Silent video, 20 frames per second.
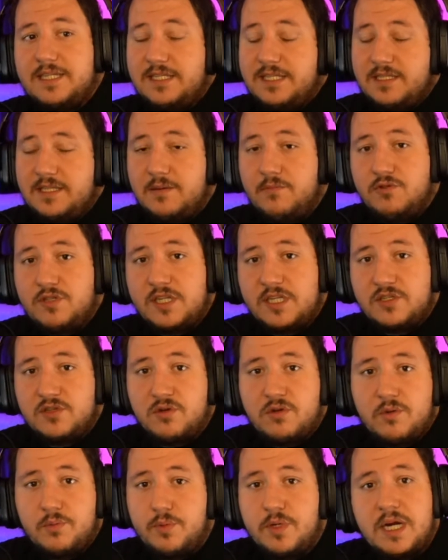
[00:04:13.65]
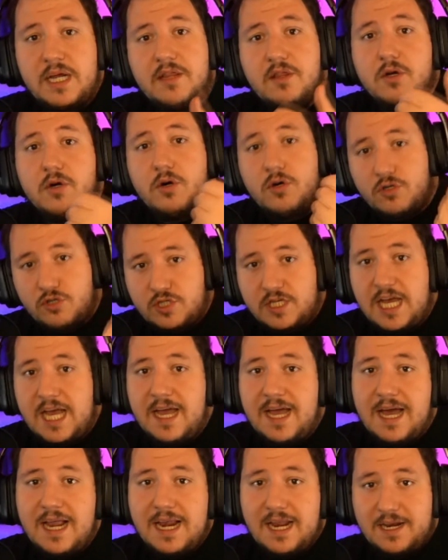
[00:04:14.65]
si seamos música con copyright, os
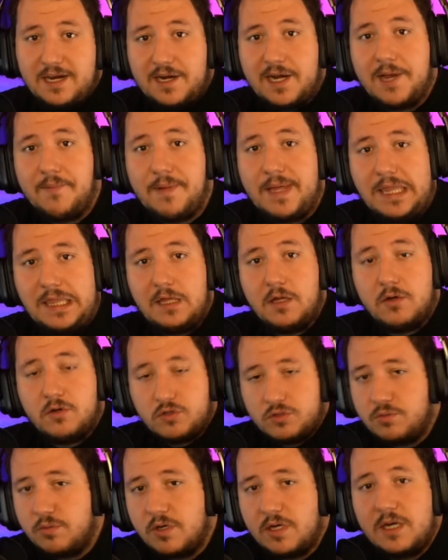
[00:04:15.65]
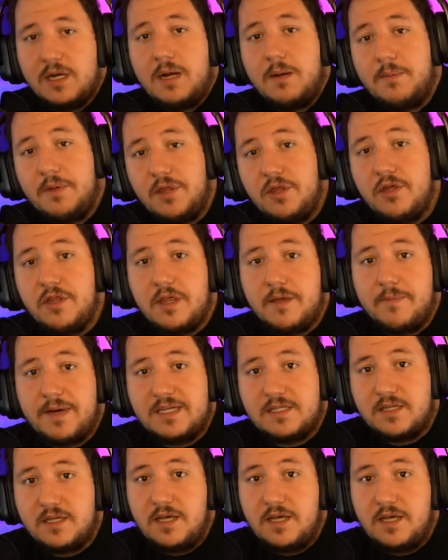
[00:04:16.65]
caiga la reclamación, os borren el vídeo y demás.